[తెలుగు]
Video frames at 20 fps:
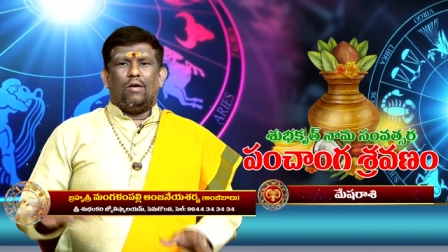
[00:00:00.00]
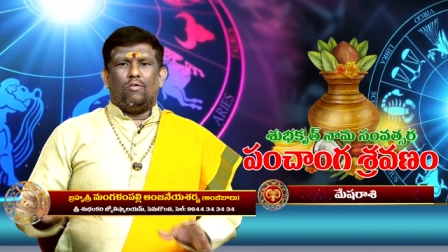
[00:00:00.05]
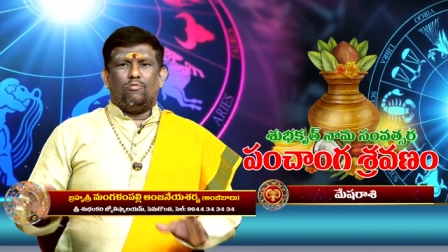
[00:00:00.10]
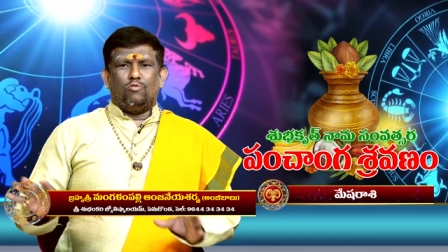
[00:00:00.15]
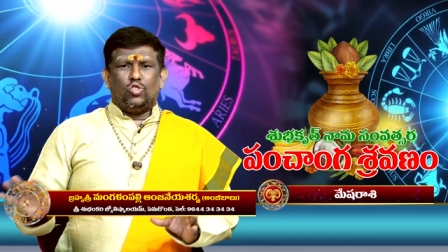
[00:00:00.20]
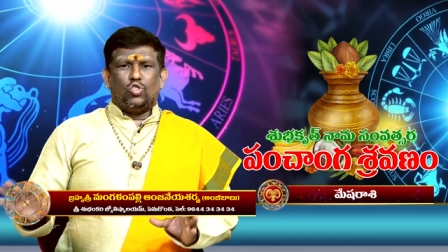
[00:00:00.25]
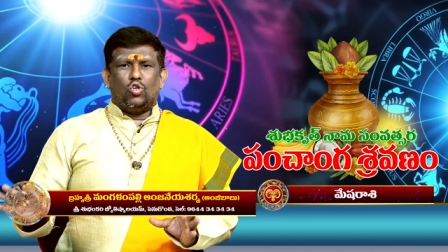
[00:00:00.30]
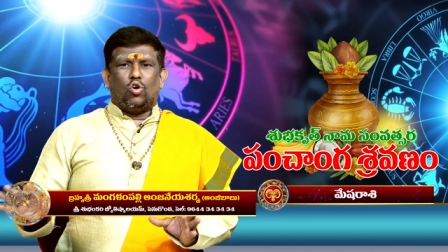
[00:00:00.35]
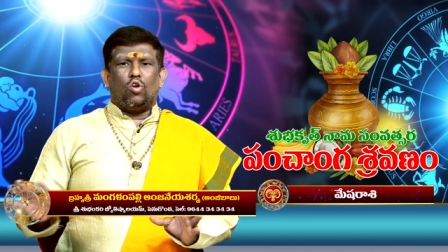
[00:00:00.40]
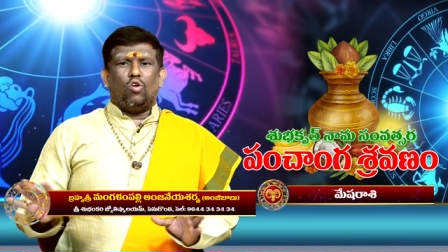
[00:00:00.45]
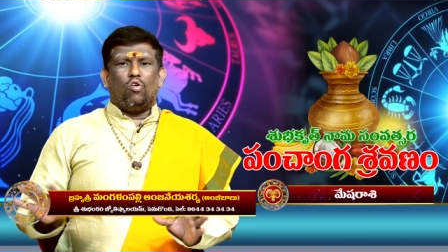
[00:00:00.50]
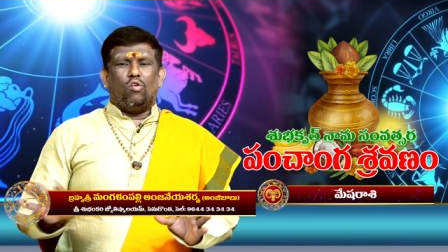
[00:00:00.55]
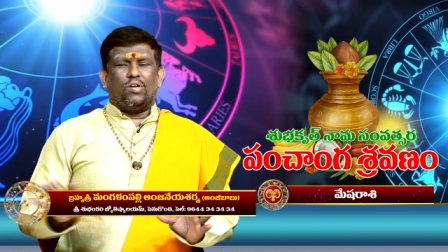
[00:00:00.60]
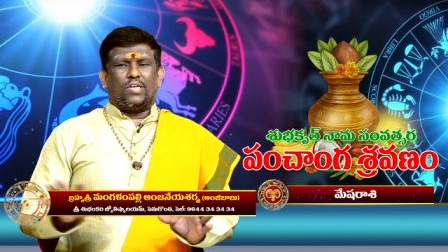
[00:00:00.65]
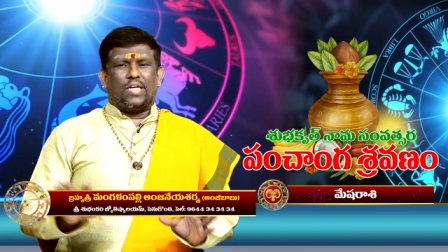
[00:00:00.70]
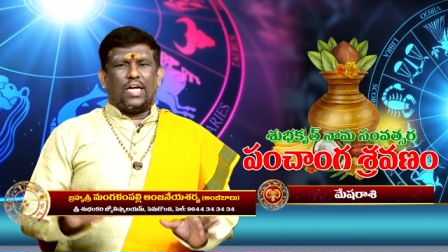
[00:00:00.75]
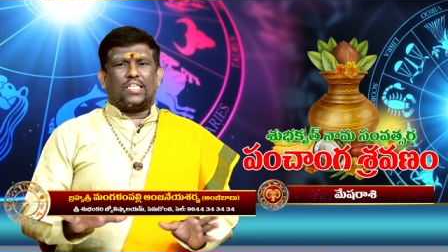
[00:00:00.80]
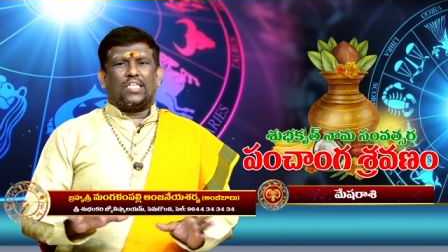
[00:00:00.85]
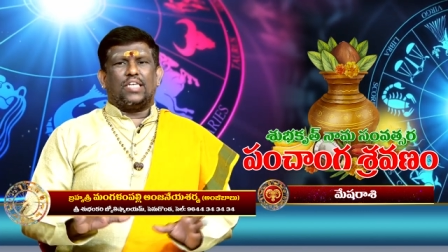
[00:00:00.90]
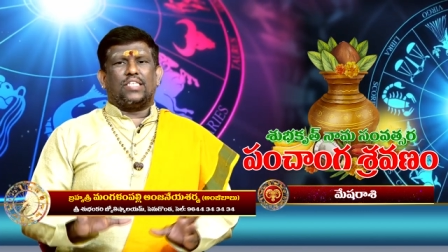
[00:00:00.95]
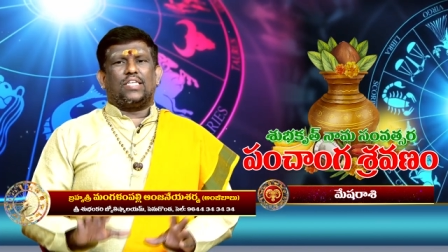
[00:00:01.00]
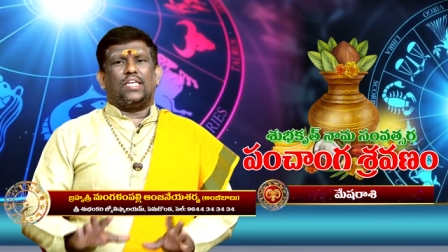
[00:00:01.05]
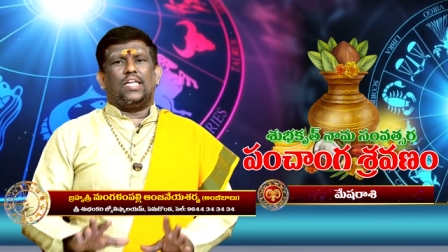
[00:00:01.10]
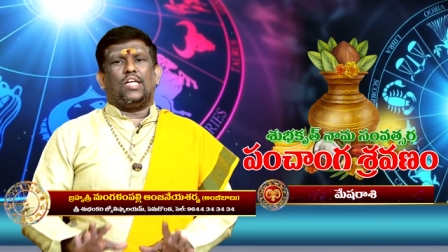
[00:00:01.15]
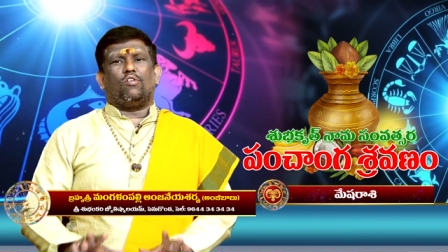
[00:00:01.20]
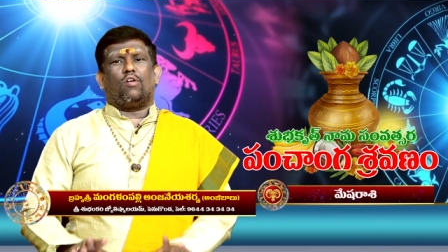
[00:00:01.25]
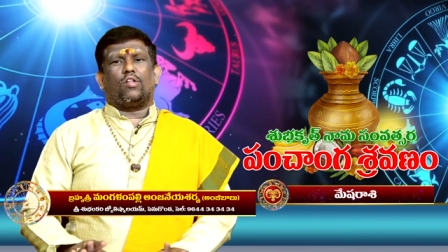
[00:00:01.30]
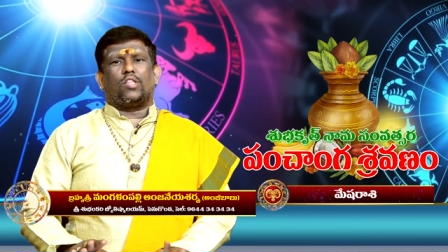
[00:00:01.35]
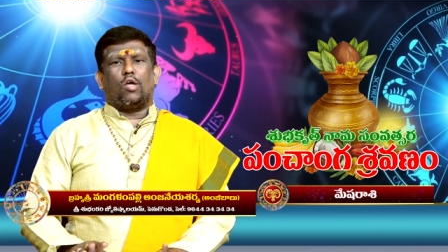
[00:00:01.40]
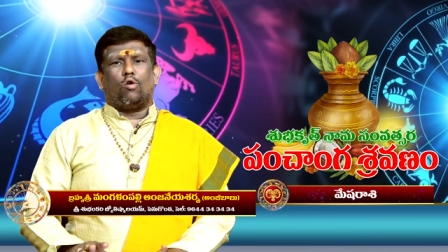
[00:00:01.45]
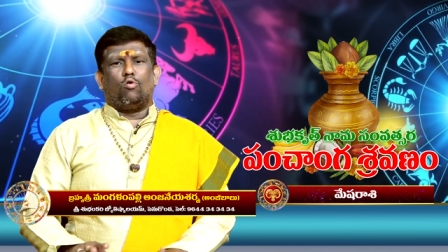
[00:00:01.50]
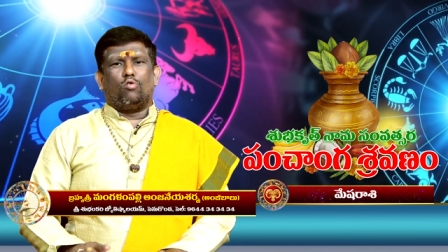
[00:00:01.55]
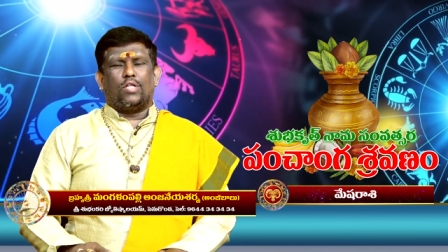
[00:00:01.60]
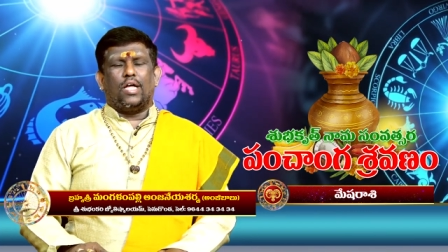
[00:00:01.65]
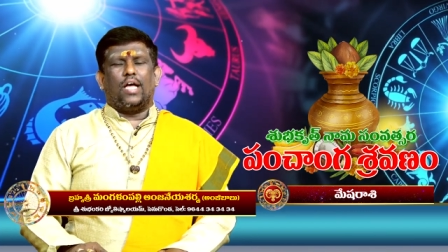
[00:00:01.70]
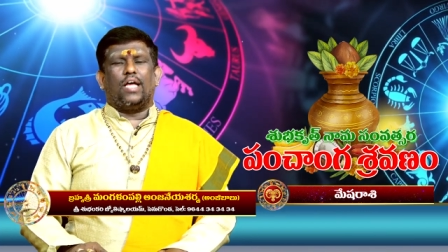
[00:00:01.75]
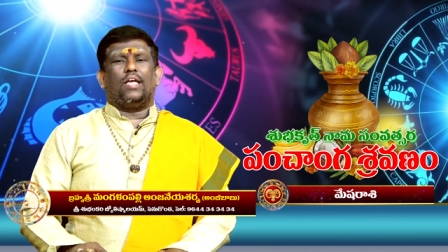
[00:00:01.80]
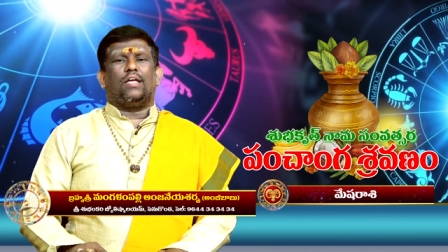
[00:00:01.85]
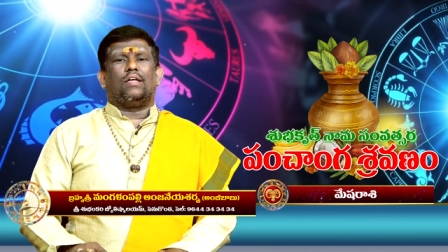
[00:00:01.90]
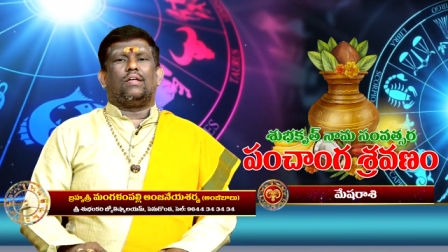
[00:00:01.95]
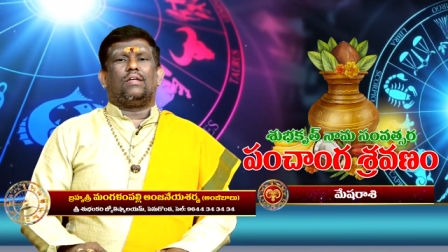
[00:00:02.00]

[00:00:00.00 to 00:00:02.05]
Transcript: ఉద్యోగంలో ఉన్న టెన్షన్స్ అన్నీ కూడా తగ్గుతాయి